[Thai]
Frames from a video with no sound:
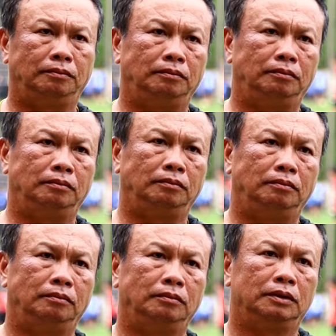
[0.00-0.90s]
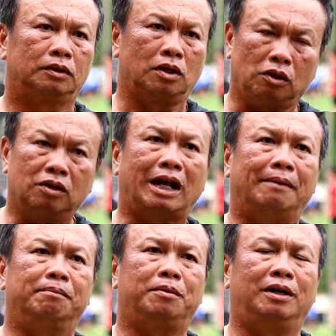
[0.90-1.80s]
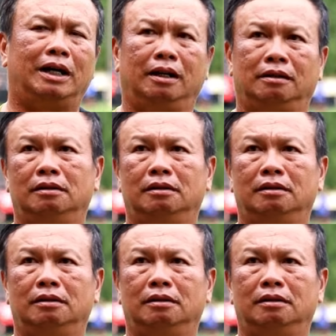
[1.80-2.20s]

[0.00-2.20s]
ก็ต้องทำก็ต้องทำเพราะว่า